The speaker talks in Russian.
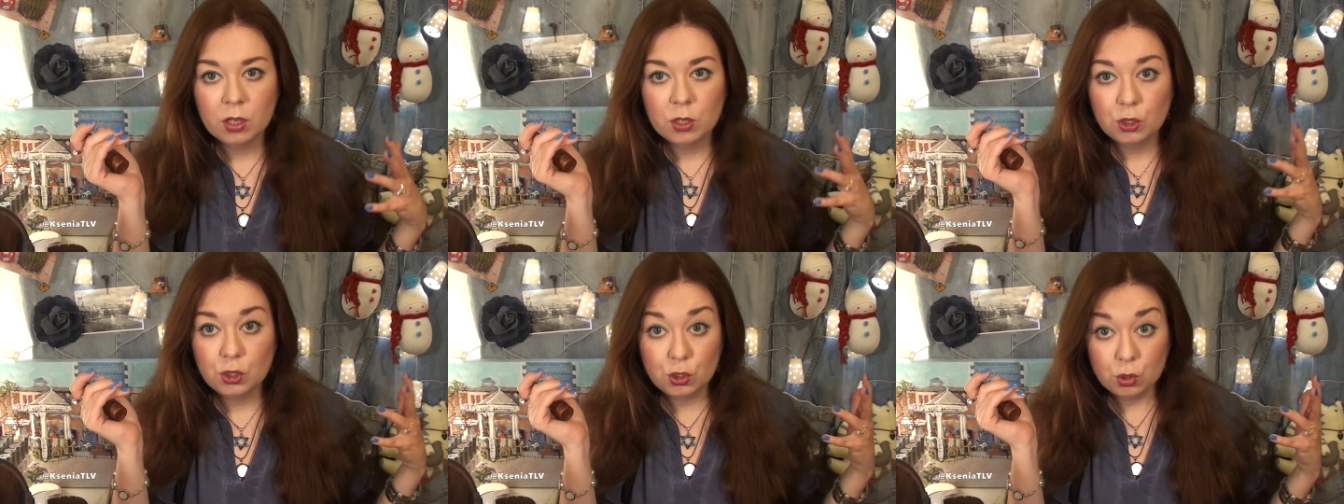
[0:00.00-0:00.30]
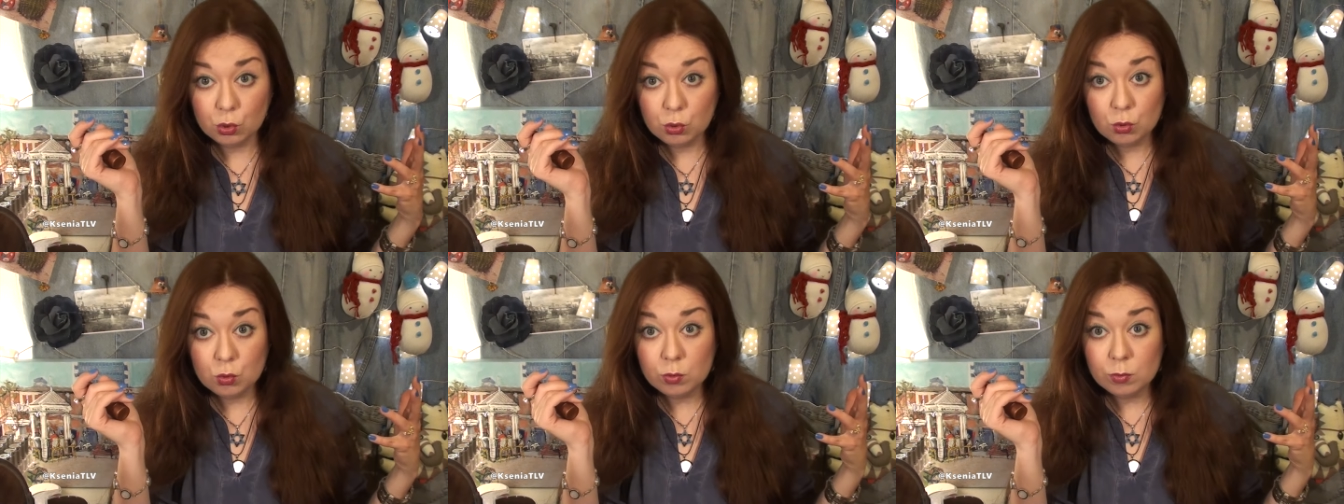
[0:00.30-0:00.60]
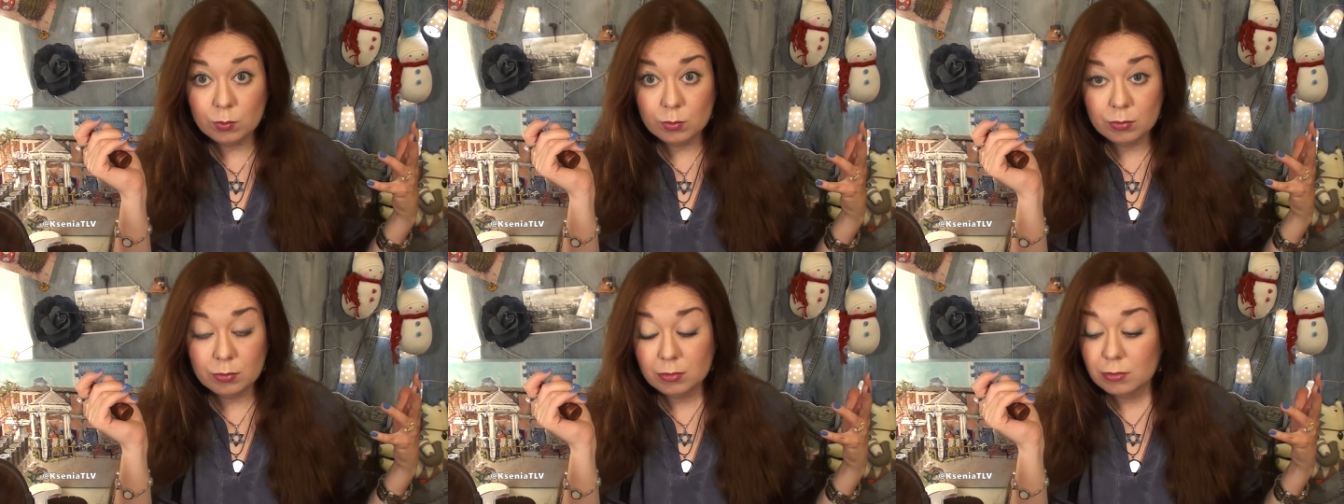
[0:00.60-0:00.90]

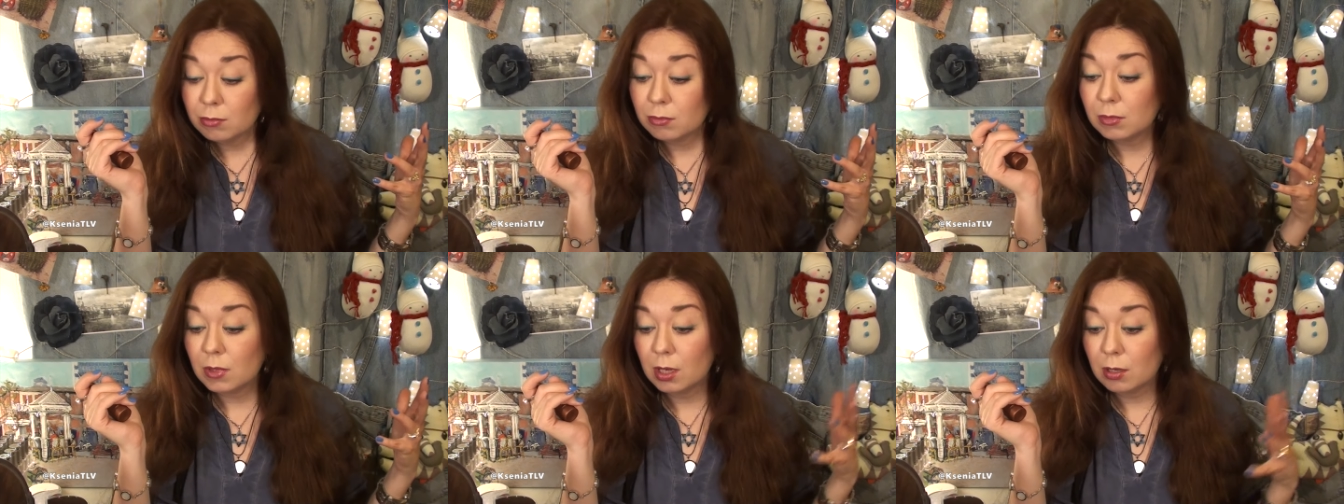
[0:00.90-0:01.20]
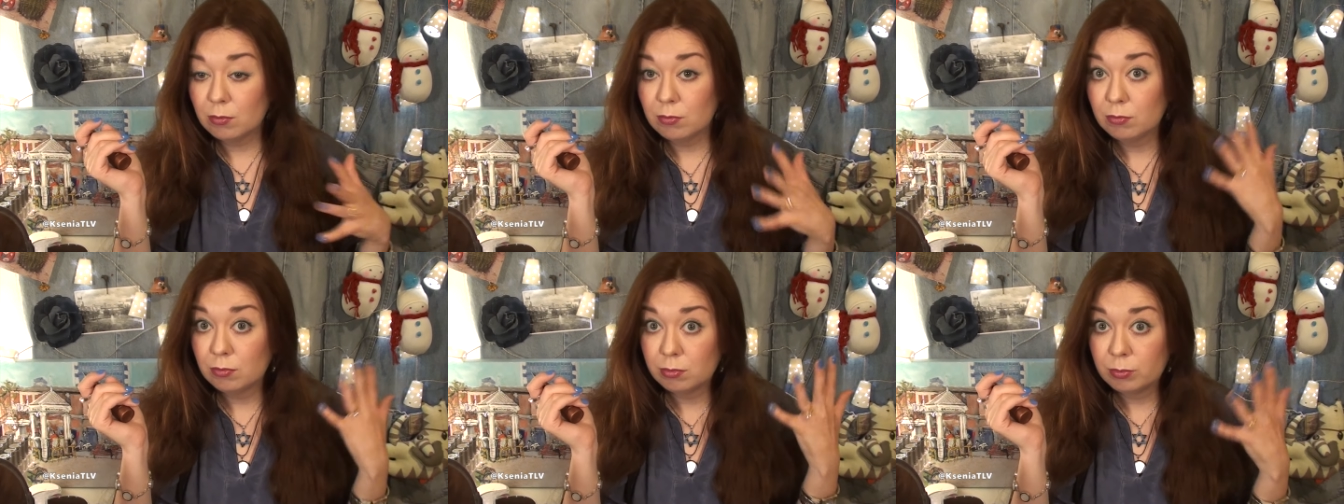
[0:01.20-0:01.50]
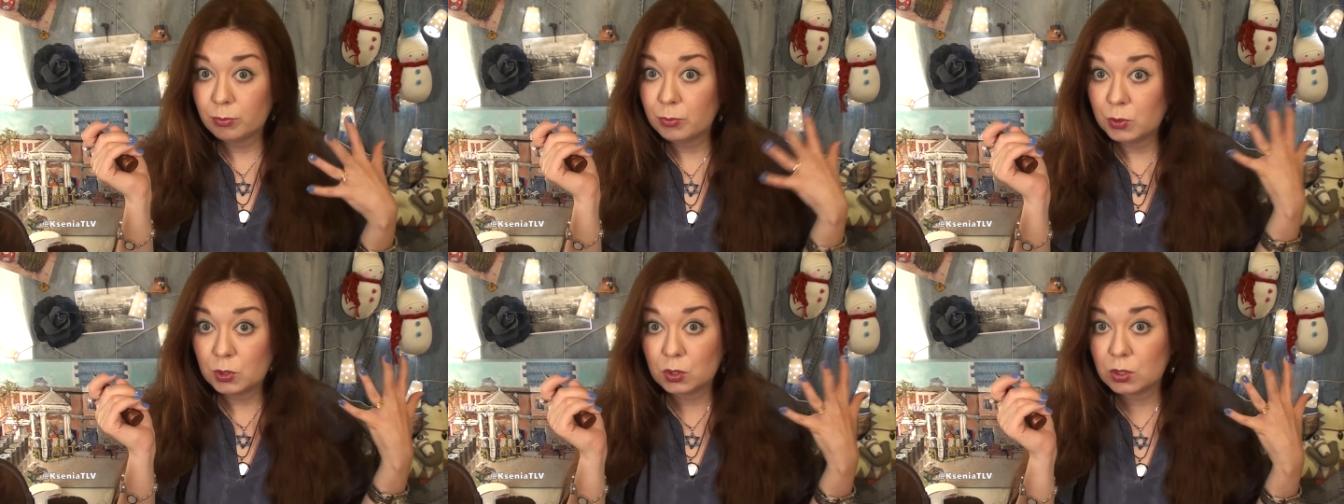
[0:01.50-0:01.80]
щетку, да,
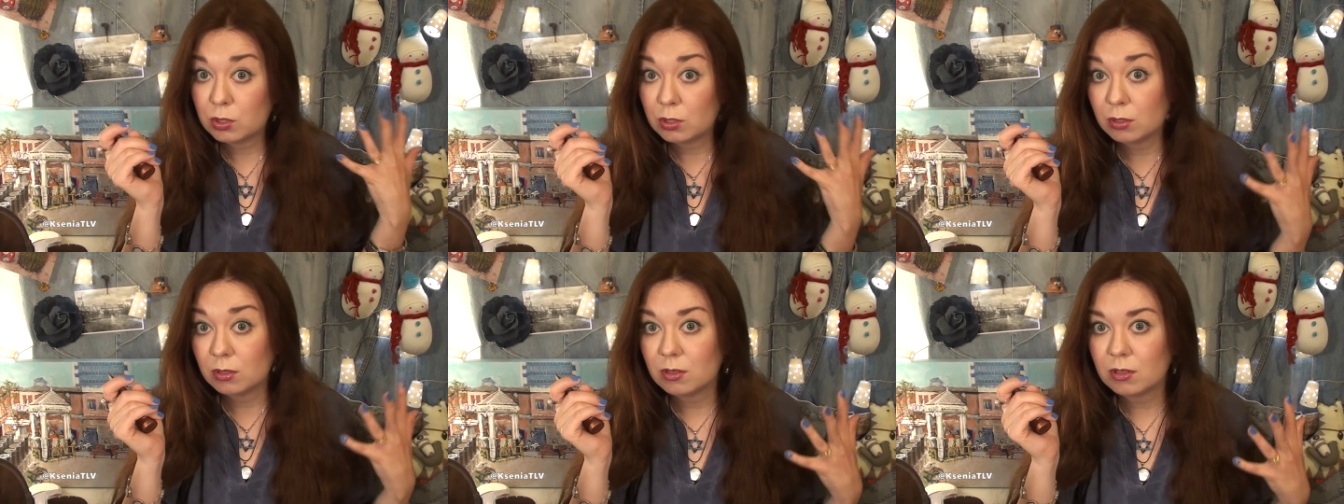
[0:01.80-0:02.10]
с,